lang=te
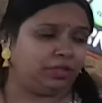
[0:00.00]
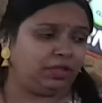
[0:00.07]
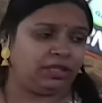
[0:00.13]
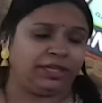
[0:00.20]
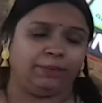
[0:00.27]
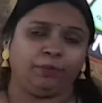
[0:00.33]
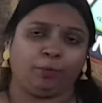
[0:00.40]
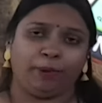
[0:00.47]

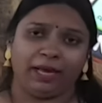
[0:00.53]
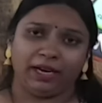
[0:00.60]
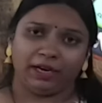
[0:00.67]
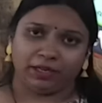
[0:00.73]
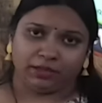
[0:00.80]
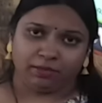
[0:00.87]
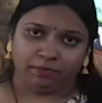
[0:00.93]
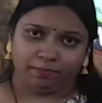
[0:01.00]
అంటే మొబైల్
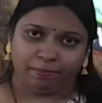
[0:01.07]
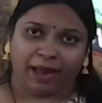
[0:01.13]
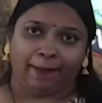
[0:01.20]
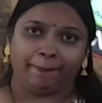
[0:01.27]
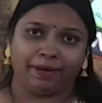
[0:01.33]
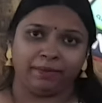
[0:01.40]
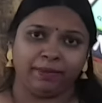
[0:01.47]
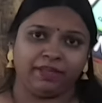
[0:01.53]

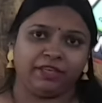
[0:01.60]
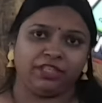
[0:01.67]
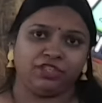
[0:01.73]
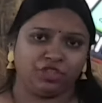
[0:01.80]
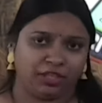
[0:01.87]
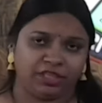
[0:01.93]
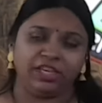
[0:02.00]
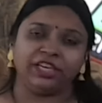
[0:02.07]
పేపర్ మీద
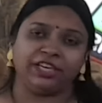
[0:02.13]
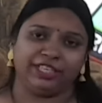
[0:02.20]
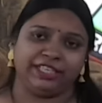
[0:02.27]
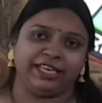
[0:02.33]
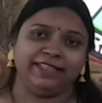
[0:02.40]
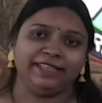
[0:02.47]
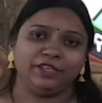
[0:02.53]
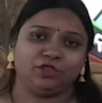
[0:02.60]
నుంచి ఏదైతే
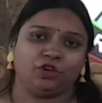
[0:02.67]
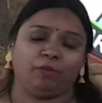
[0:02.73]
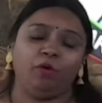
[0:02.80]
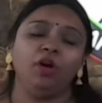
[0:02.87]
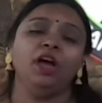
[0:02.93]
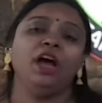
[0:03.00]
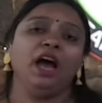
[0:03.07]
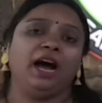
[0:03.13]
డిజైన్ తీసుకున్నామో